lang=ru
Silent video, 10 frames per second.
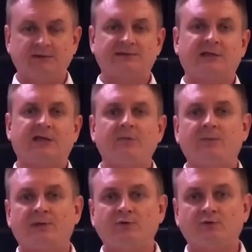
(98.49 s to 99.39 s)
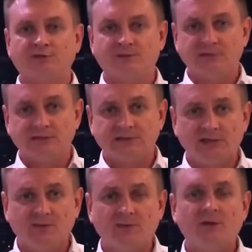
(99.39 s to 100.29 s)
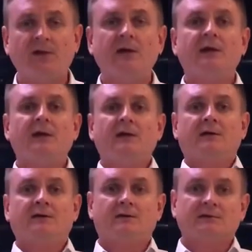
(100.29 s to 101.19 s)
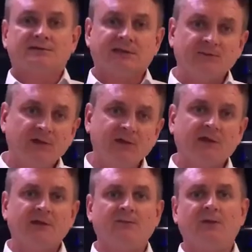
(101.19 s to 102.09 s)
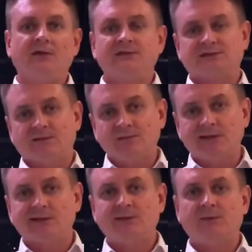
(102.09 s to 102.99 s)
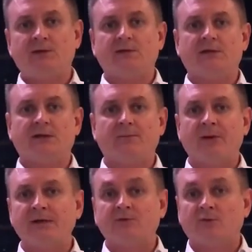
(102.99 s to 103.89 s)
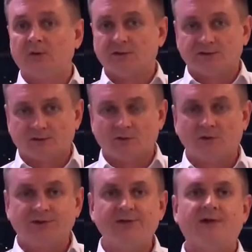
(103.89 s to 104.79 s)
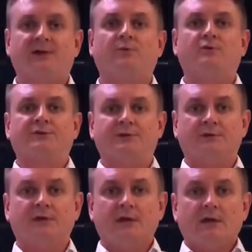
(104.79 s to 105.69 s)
Ни с какими платежными системами, э, сомнительными или несомнительными, компания Global Intergold не работает.